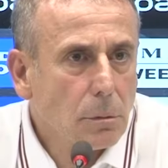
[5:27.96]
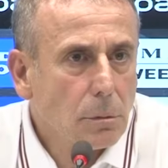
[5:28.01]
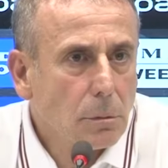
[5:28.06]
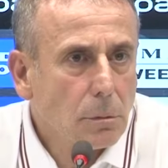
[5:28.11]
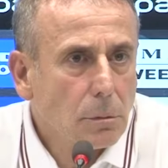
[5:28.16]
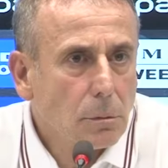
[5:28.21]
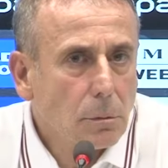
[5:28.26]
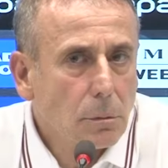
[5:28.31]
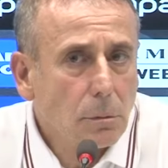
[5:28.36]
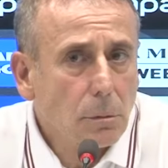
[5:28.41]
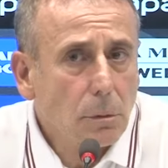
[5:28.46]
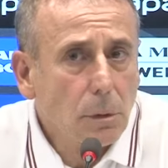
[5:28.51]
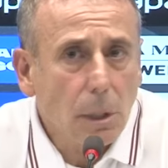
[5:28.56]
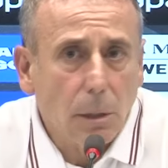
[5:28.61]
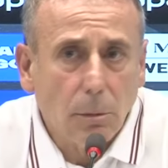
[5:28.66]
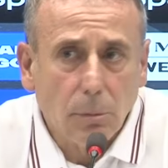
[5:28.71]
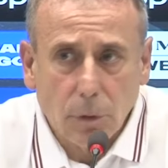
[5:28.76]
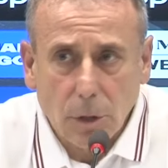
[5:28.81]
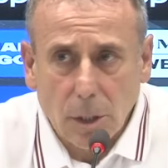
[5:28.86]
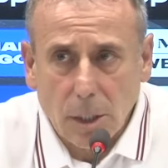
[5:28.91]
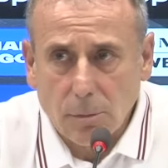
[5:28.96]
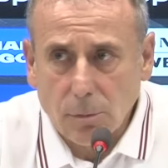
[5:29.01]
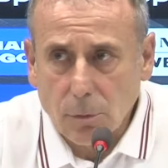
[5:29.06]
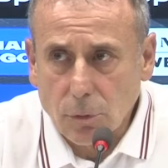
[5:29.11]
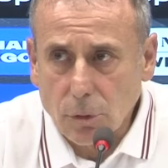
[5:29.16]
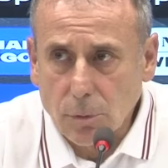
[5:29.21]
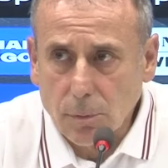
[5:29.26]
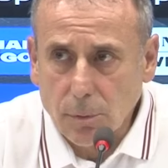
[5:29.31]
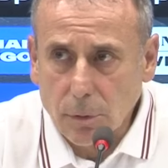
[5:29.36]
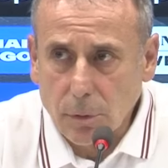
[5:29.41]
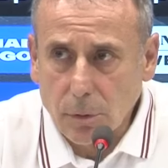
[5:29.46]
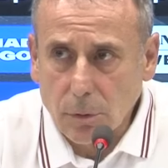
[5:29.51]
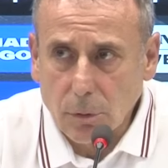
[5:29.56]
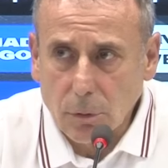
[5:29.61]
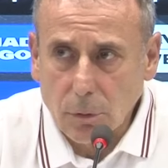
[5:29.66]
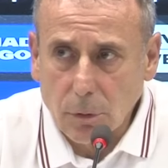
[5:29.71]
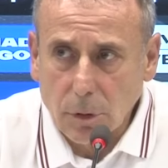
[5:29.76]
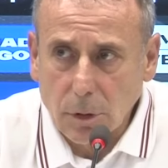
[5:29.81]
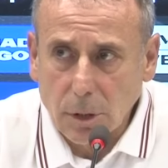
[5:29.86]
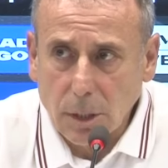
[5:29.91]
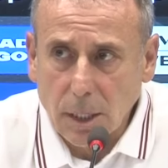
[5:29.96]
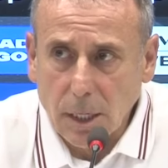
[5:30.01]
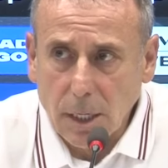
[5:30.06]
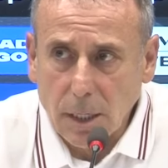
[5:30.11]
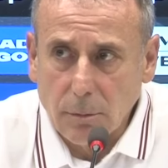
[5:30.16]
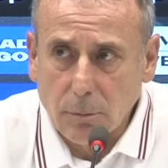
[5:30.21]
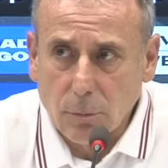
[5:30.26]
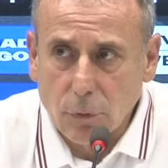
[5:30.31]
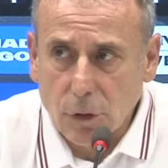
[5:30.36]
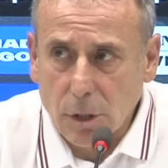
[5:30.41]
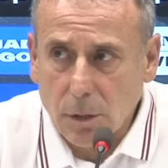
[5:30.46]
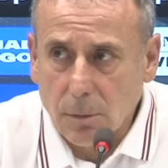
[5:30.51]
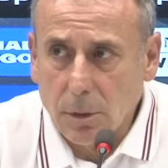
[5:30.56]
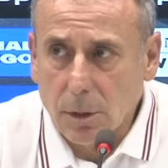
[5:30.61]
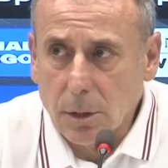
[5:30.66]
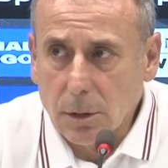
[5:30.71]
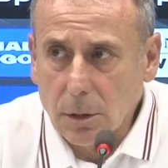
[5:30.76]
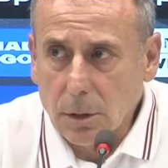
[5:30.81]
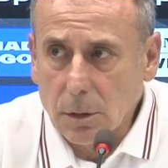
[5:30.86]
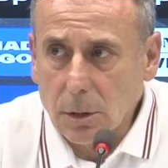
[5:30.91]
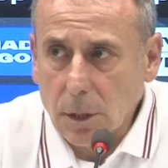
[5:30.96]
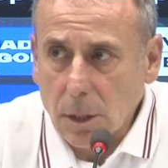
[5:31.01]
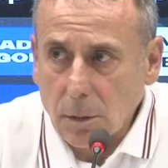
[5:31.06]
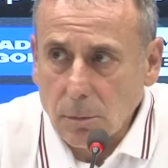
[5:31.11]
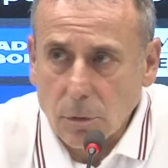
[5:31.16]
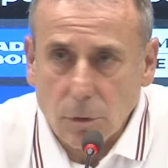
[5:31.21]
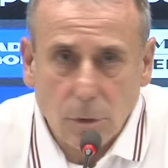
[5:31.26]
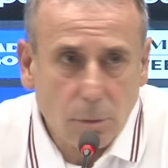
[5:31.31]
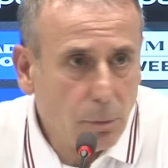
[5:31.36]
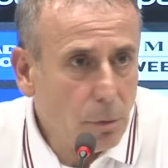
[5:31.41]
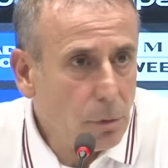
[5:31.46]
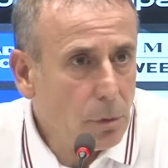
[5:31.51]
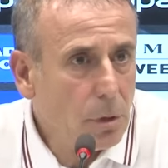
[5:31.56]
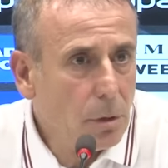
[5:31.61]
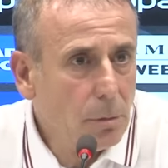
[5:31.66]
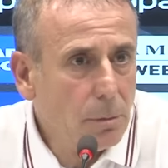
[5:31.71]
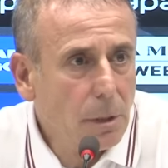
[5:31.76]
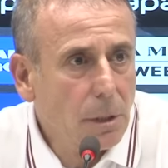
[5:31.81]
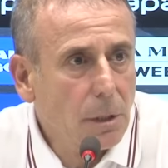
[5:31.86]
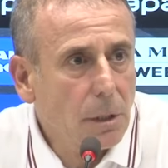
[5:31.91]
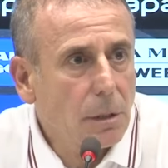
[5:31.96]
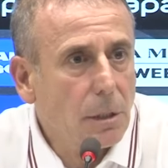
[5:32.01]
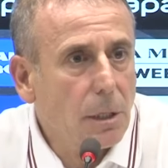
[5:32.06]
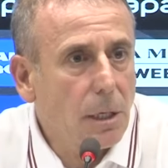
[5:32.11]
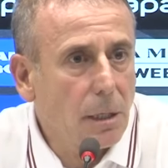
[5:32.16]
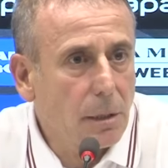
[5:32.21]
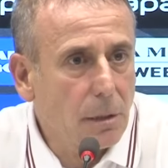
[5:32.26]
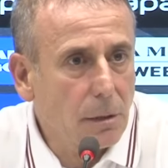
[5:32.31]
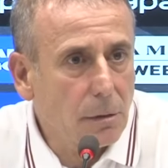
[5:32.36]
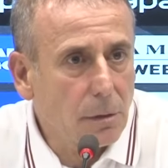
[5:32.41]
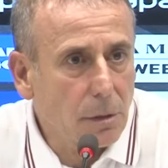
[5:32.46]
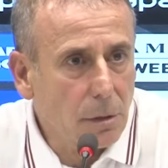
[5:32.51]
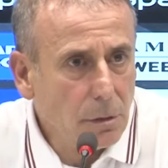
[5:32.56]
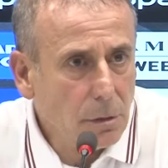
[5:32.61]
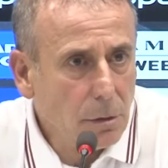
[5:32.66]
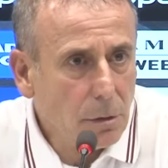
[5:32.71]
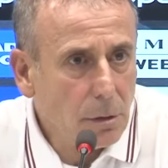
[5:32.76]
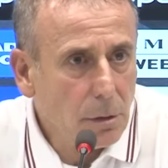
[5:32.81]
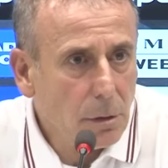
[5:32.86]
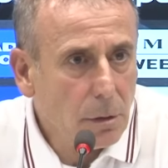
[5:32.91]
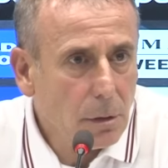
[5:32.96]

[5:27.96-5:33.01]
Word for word: Teşekkür ederim. E, Trabzonspor'un oynadığı her müsabakada Trabzonspor tabii ki tehdittir.